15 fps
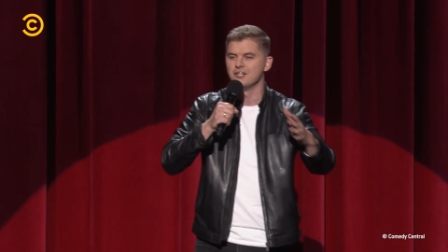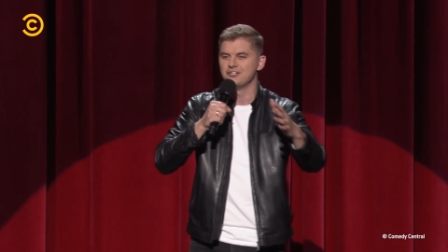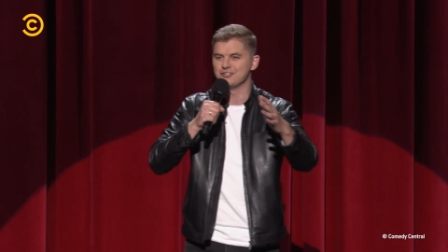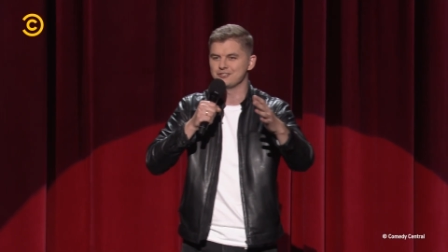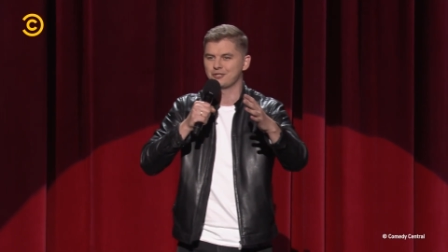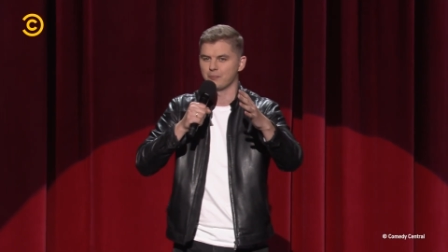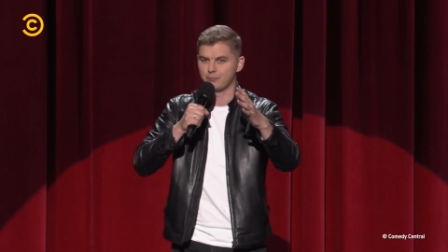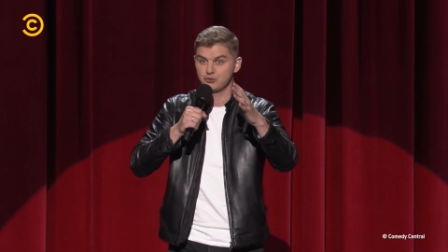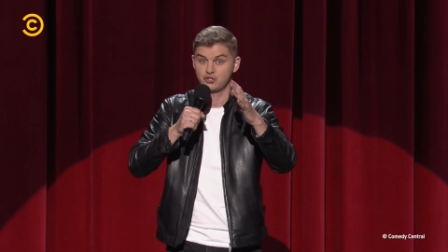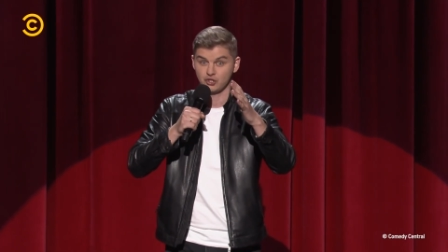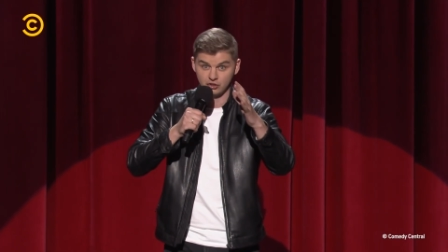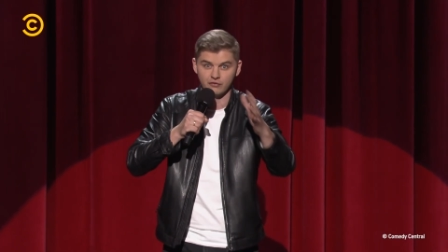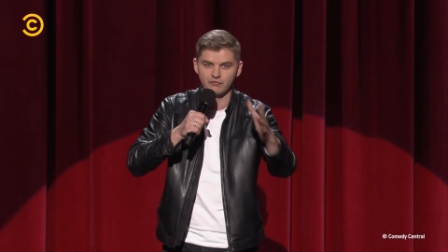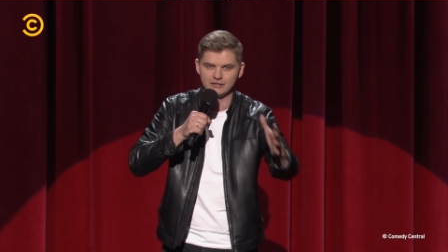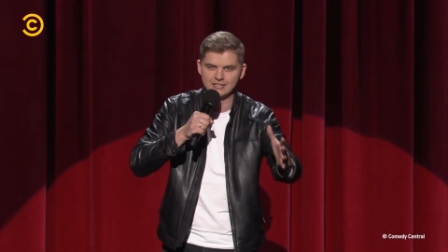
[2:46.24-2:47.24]

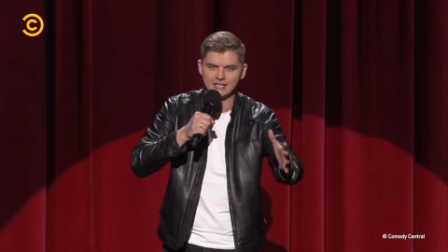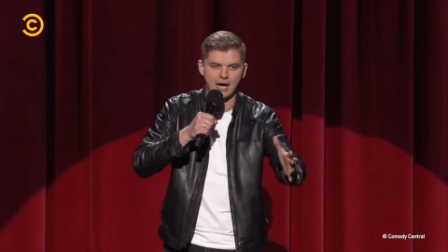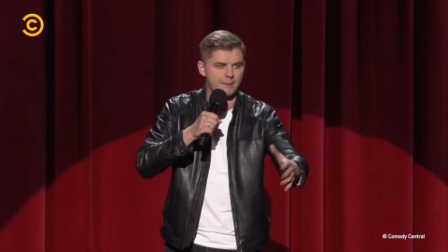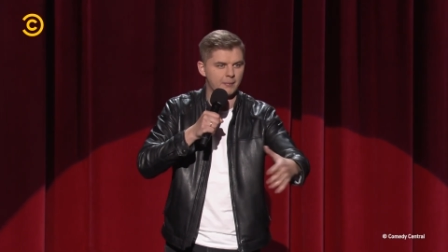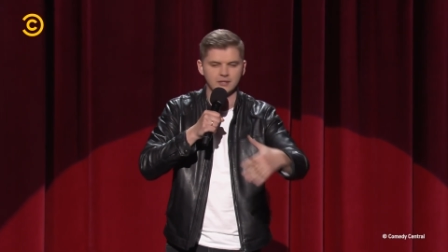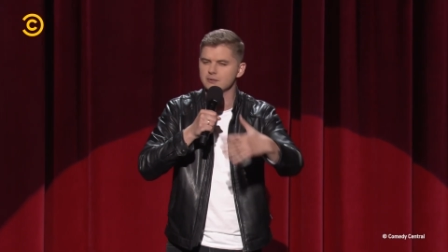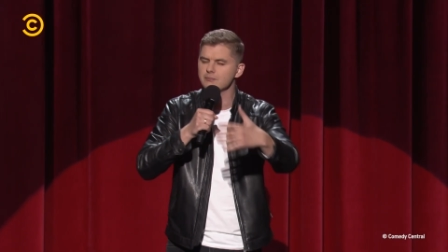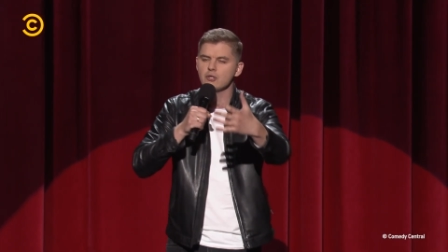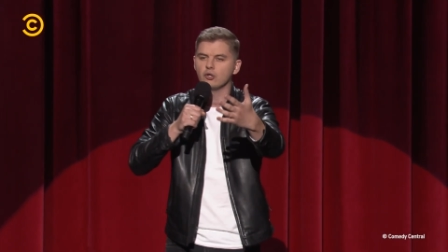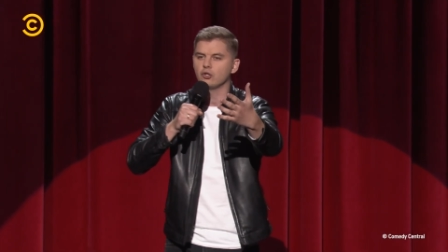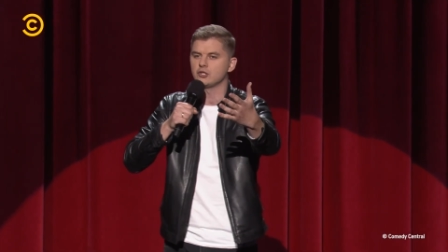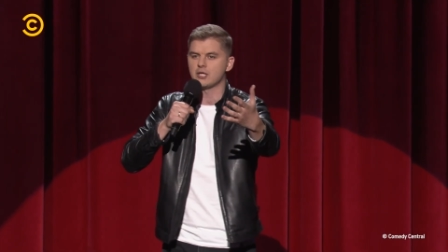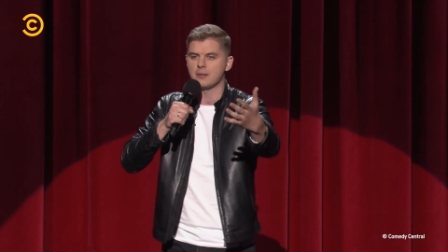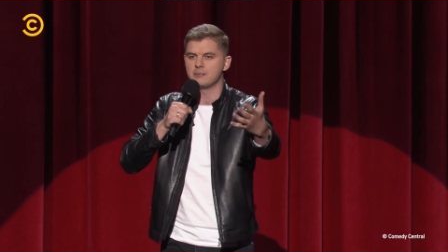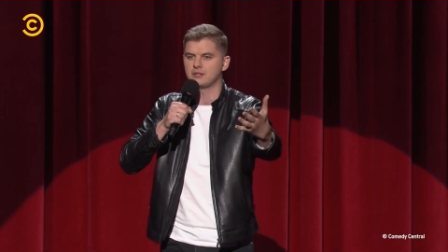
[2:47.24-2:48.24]
Niskobudżetowy dramat. I my
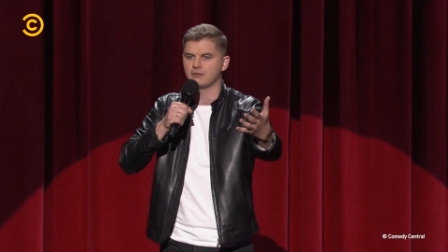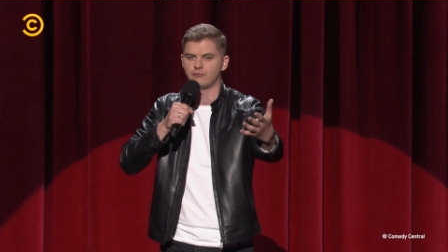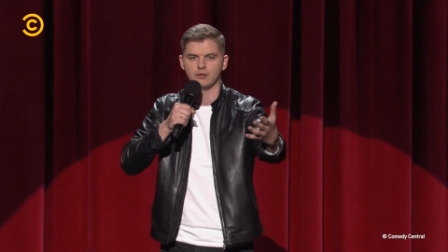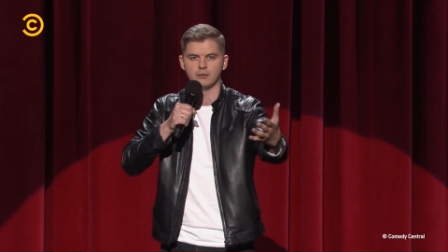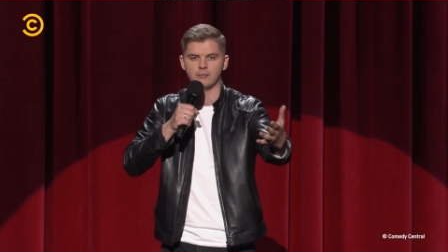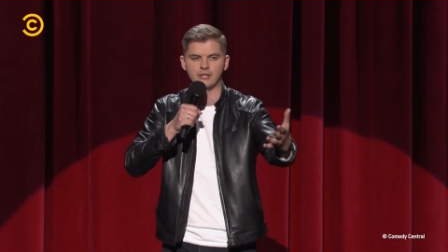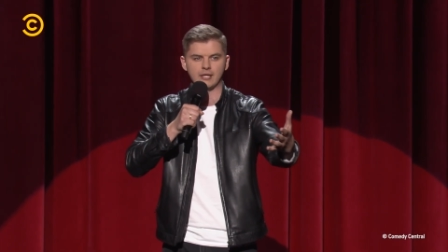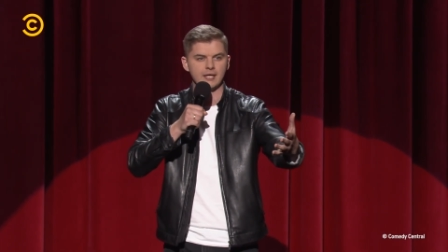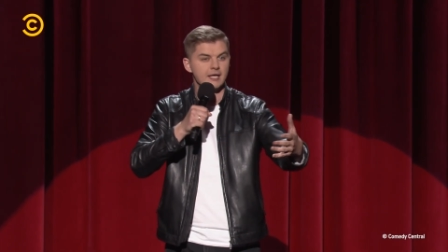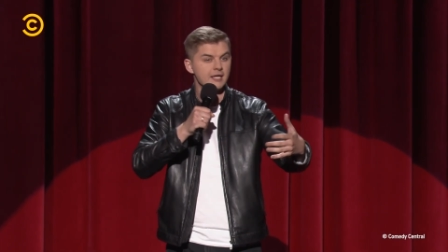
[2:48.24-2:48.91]
oglądamy te filmy, nie?